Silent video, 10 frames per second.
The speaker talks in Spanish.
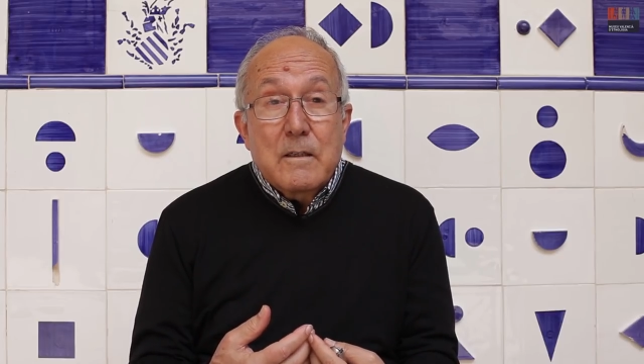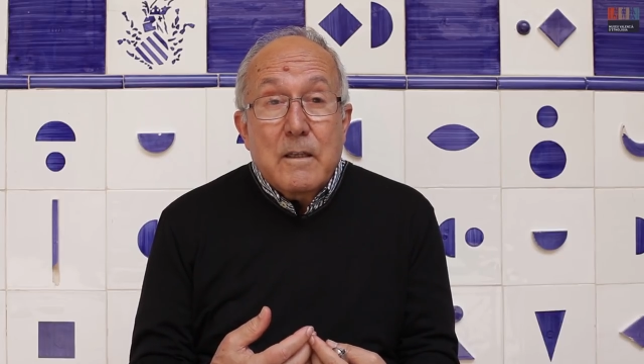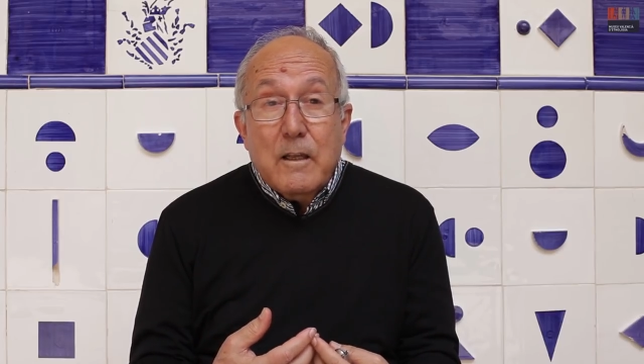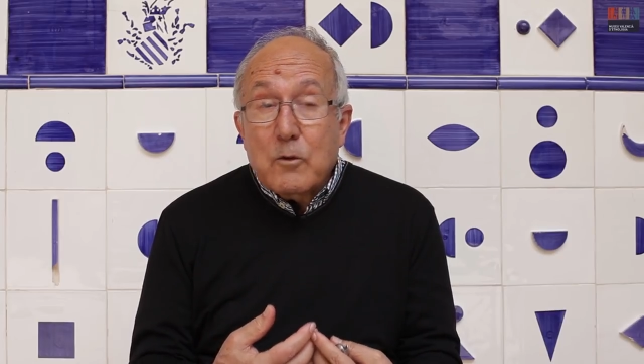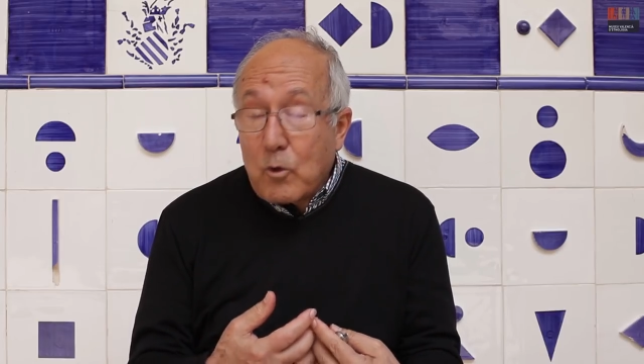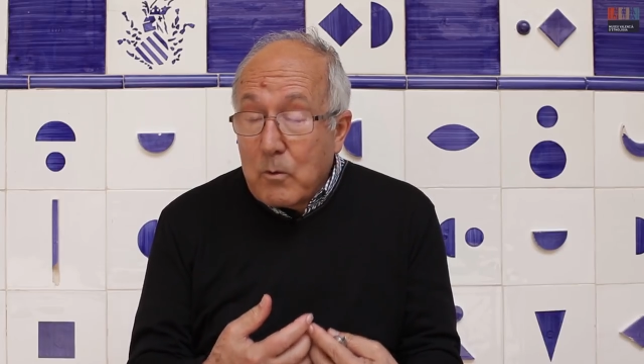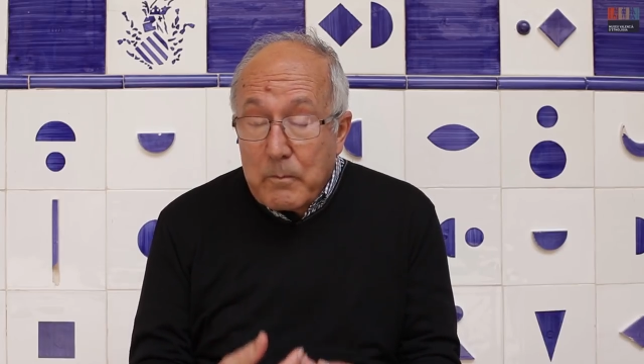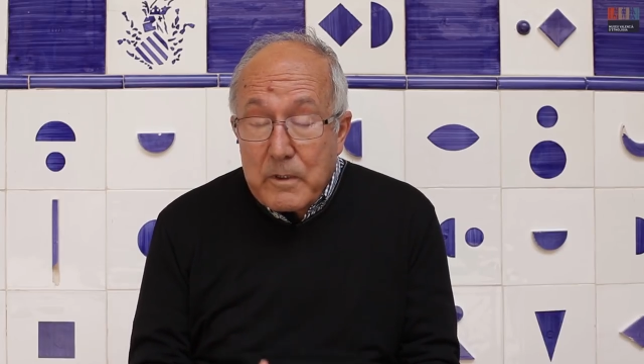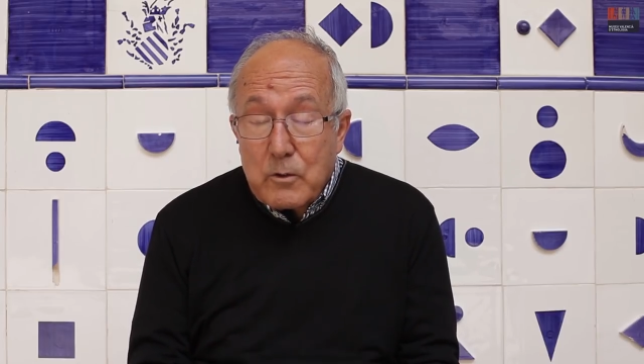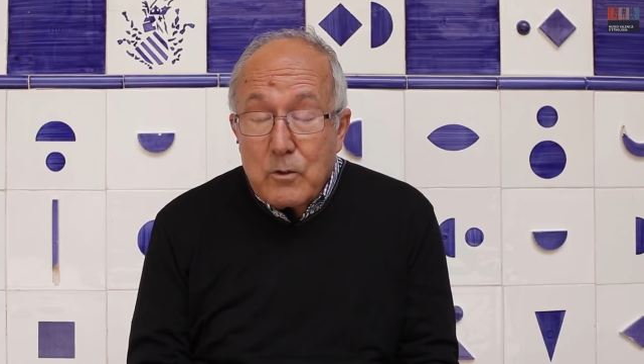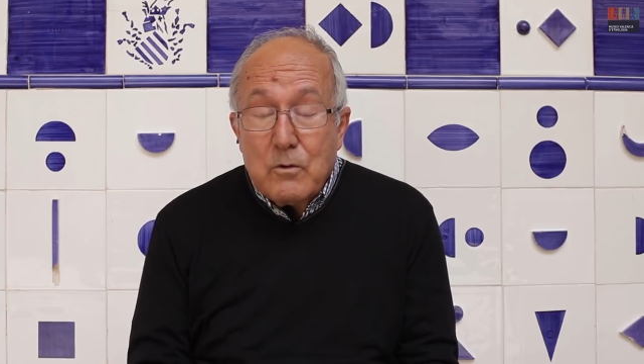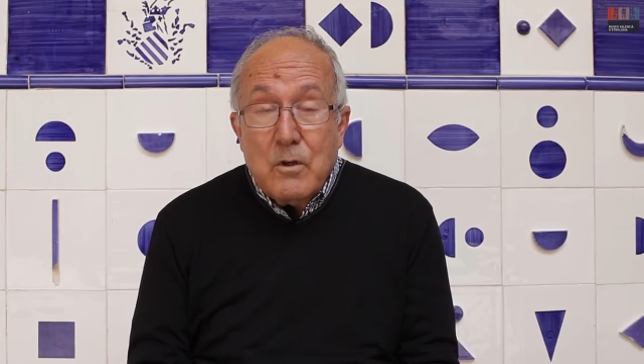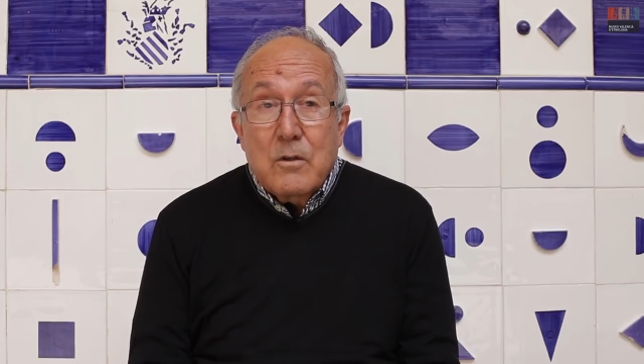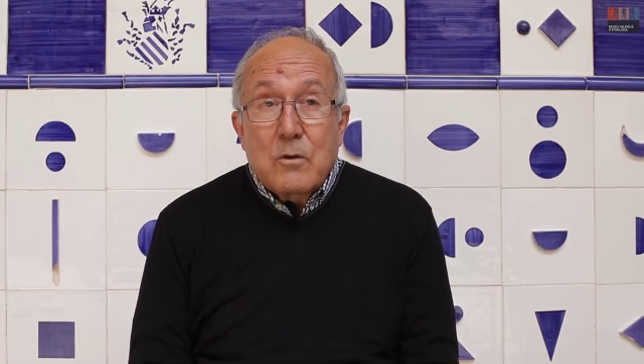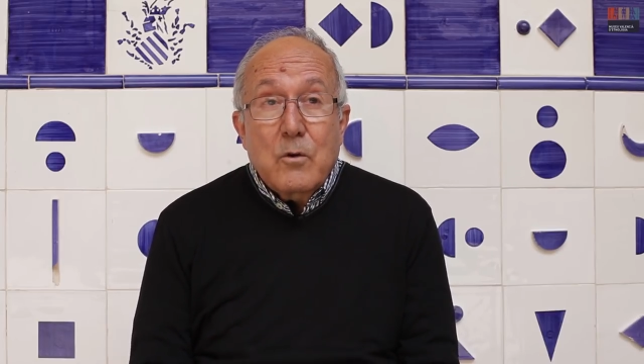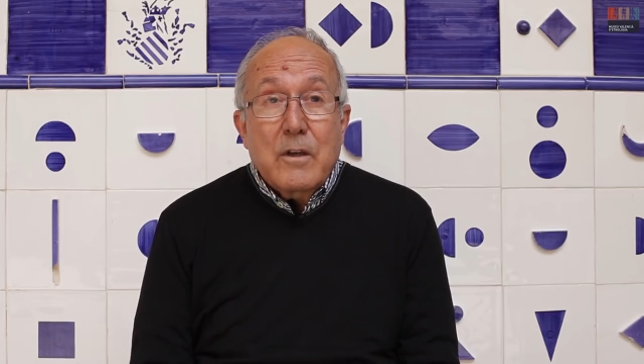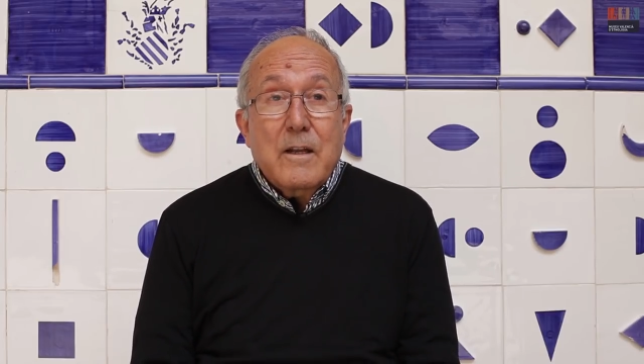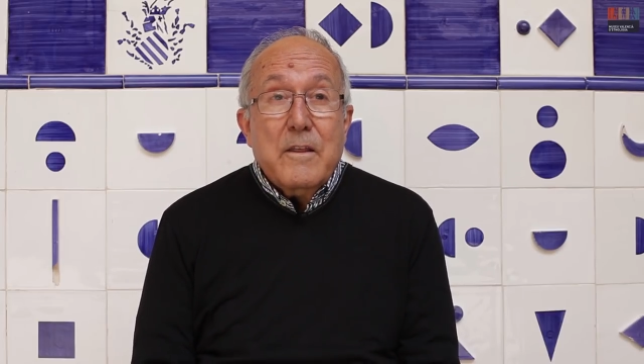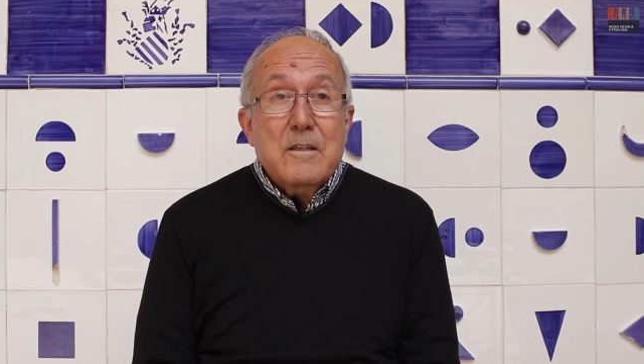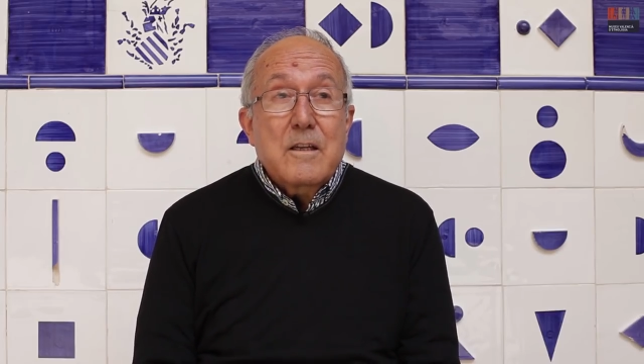y en todo momento doy
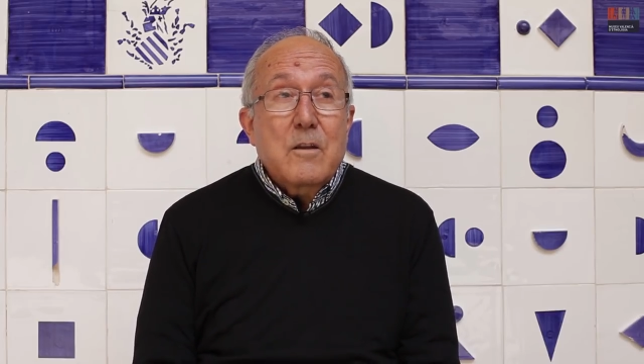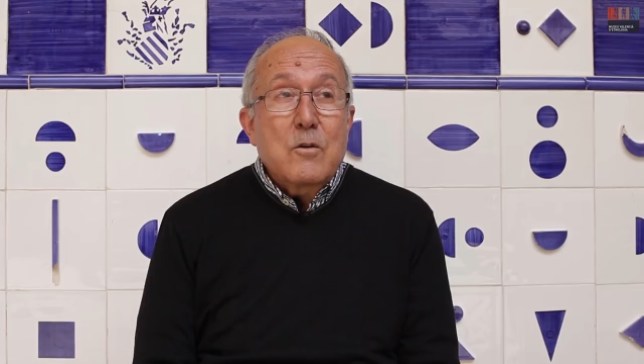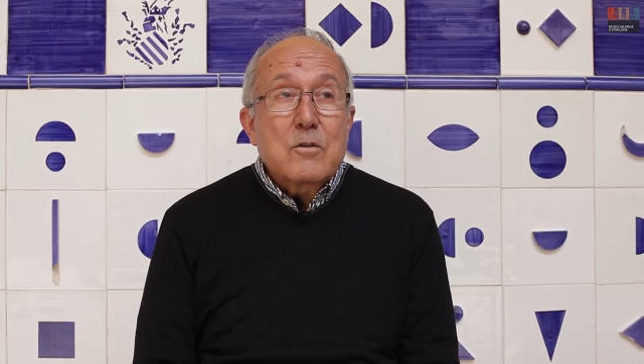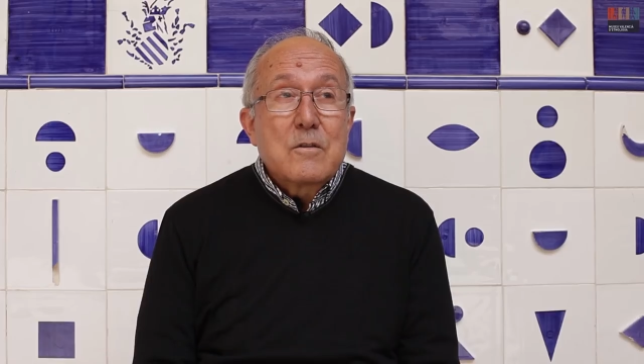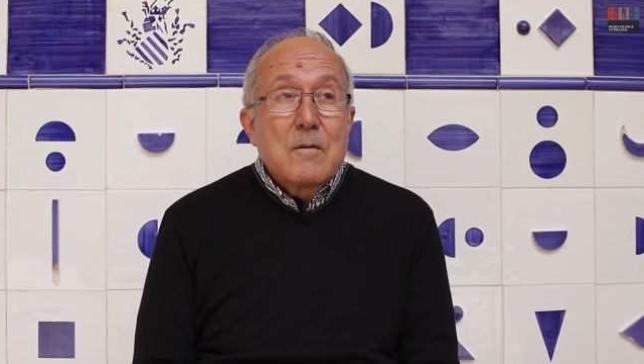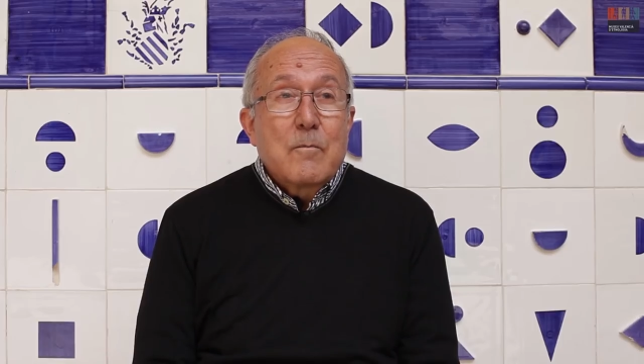gracias a Dios